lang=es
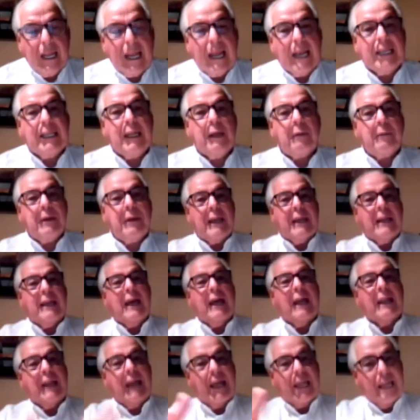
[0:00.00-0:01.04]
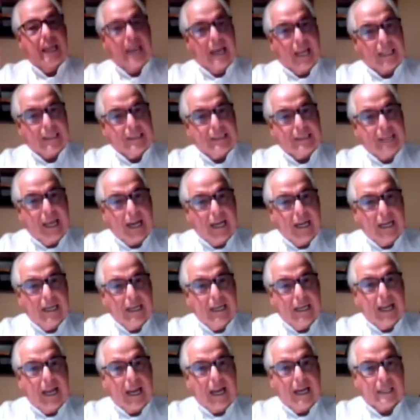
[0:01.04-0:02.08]
él debería de
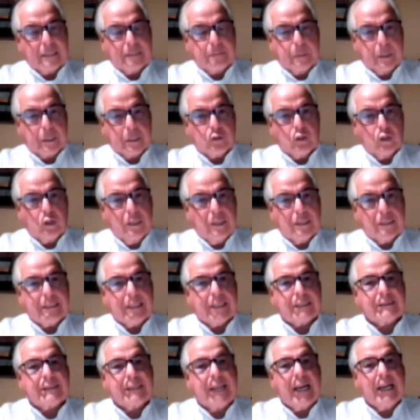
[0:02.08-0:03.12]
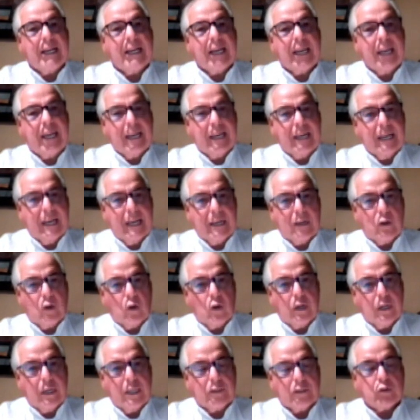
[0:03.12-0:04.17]
adelantarle a las personas que están en el
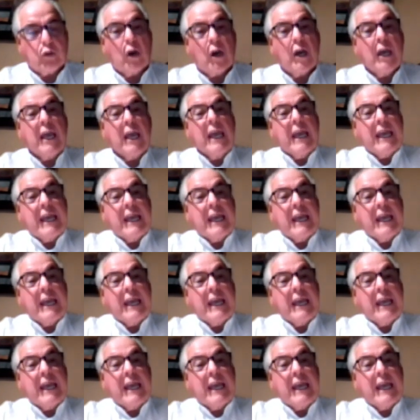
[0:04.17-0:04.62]
Congreso